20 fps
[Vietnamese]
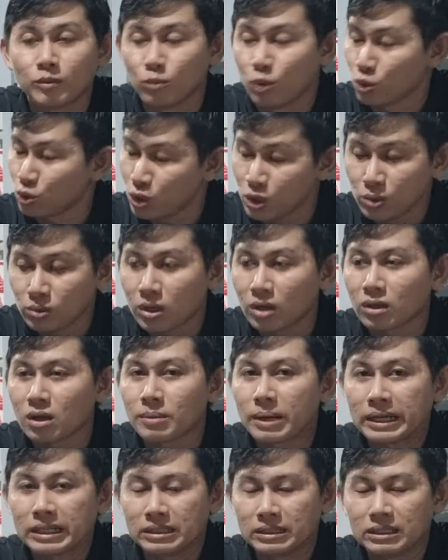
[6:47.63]
Một xíu thôi
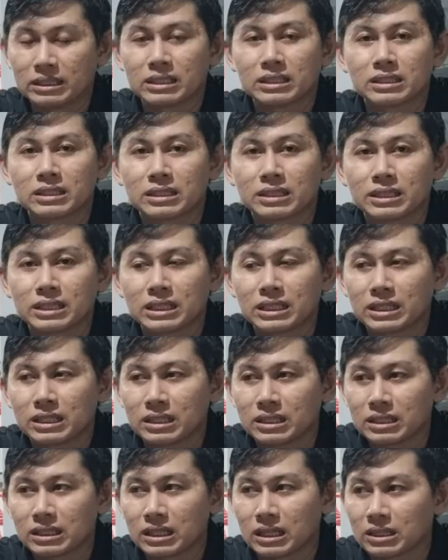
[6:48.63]
các bạn
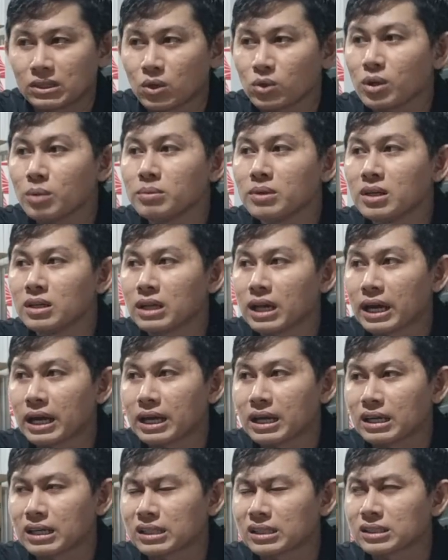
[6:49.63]
ha. Nó giống như
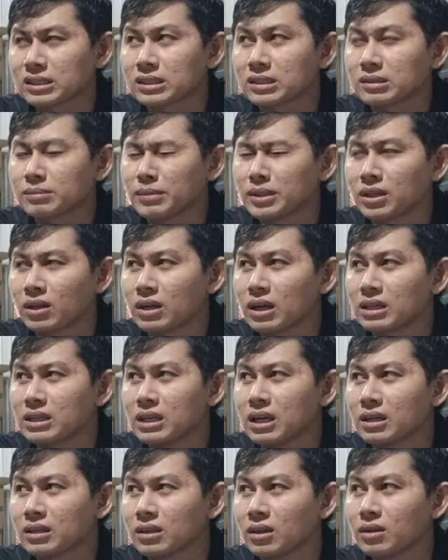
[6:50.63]
là mình gọi là
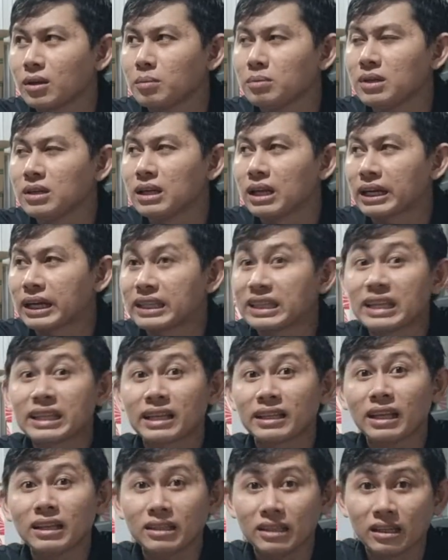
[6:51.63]
gì? Nó giống như là cái
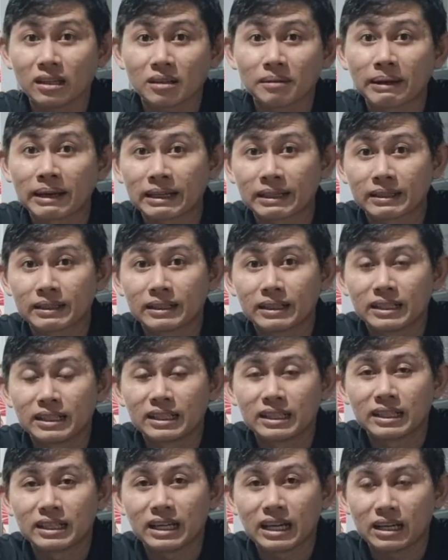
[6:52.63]
Titanic vậy đó các bạn.
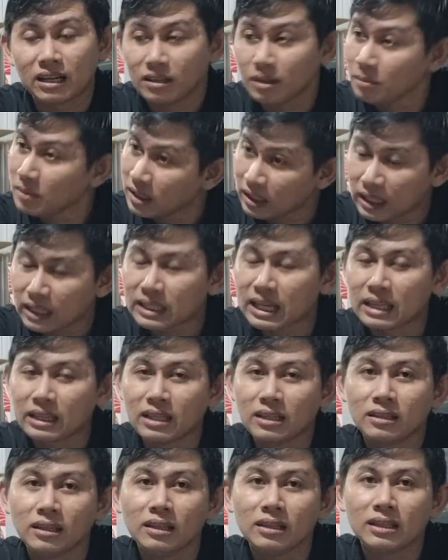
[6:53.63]
Nó giống như cái
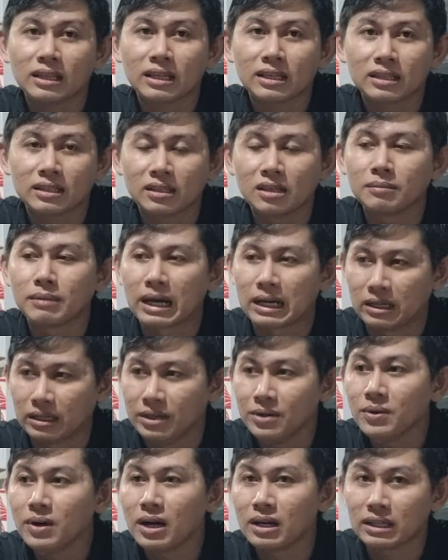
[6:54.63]
Titanic vậy đó, nhưng mà nó
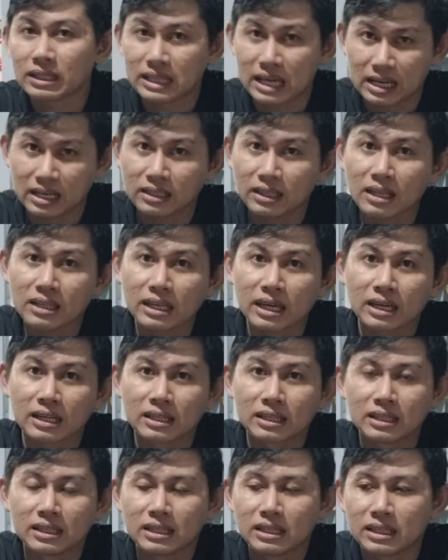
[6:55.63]
yếu hơn cái Titanic nha.
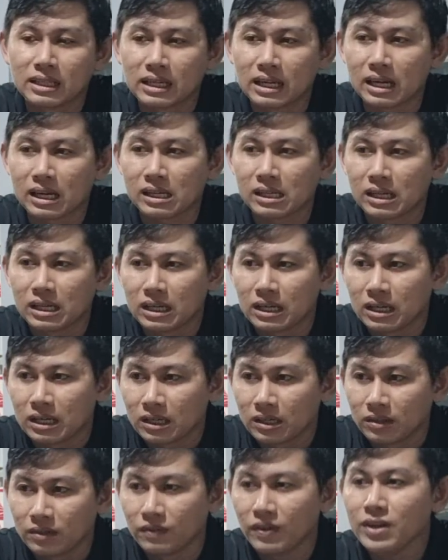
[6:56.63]

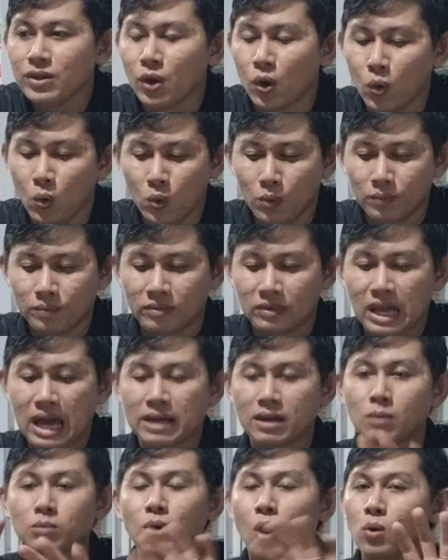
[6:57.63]
Ví dụ
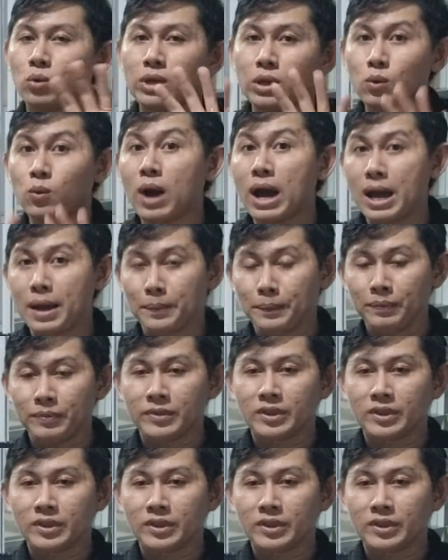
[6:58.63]
Thái không độ nhiều quá.